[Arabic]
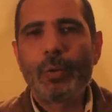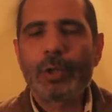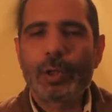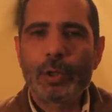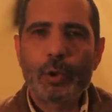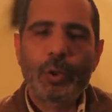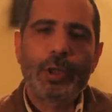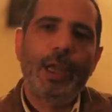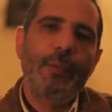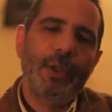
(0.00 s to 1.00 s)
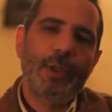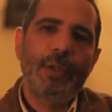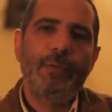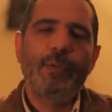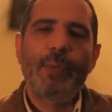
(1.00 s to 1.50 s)
اسر الشهداء
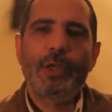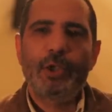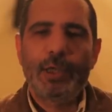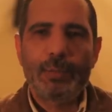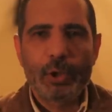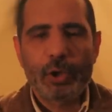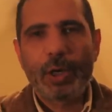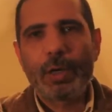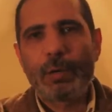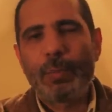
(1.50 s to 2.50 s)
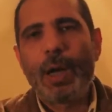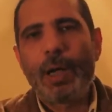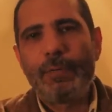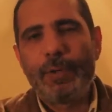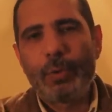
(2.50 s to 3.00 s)
بيصرفوا معاشات من شهر 4
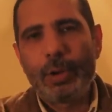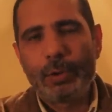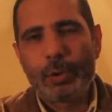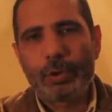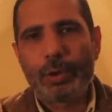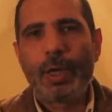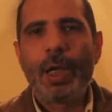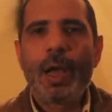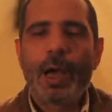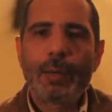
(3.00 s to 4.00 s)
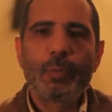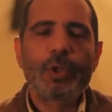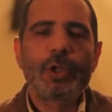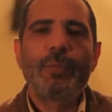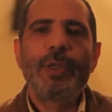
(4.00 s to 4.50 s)
2011
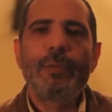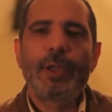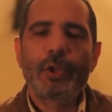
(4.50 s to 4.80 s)
المصابين